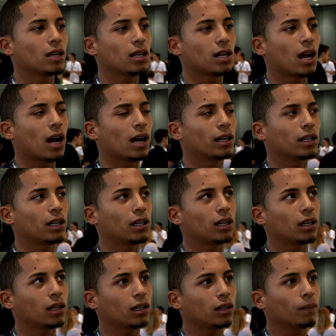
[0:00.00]
E
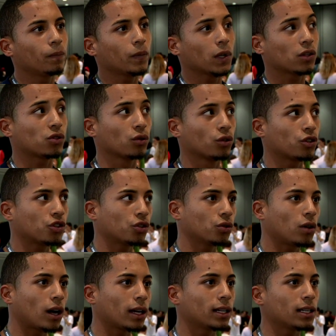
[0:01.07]
aí surgiu
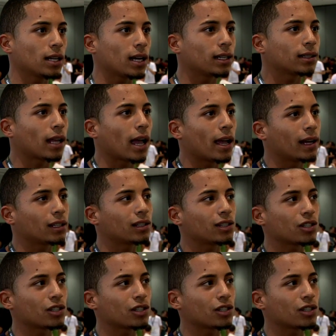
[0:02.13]
aí a ideia de